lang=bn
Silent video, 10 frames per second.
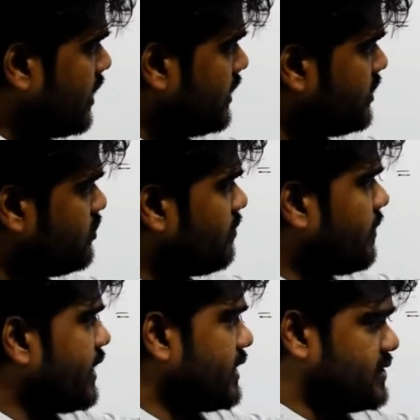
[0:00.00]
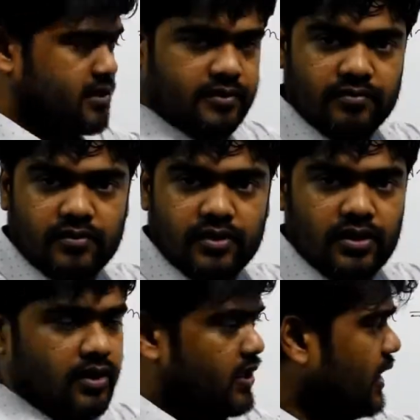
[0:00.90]
ই টু দি পাওয়ার এক্স
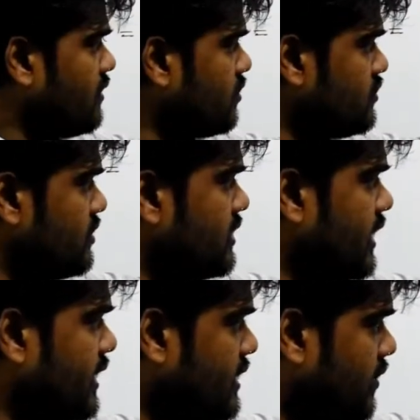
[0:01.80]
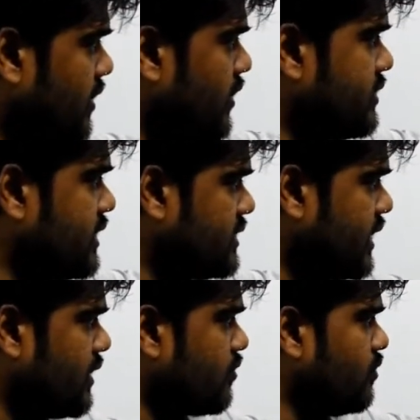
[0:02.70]
এরকম যদি থাকে তাহলে হচ্ছে যে
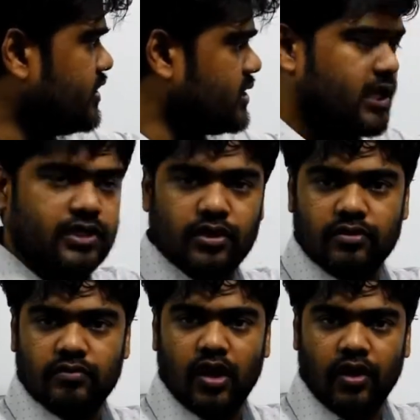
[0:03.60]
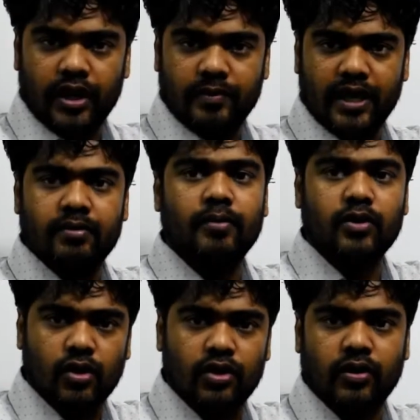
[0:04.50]
এরকম ইন্টিগ্রেশন হয় মানে এভাবে
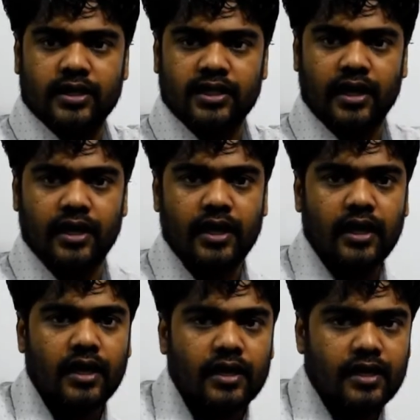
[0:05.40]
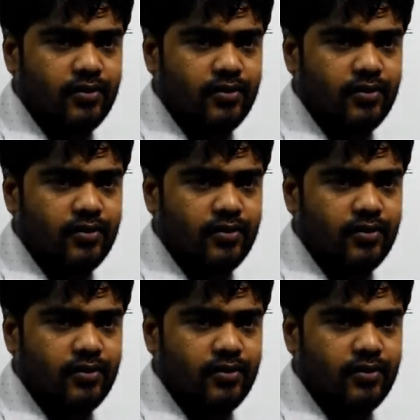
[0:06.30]
ক্রয় করা যায় কিন্তু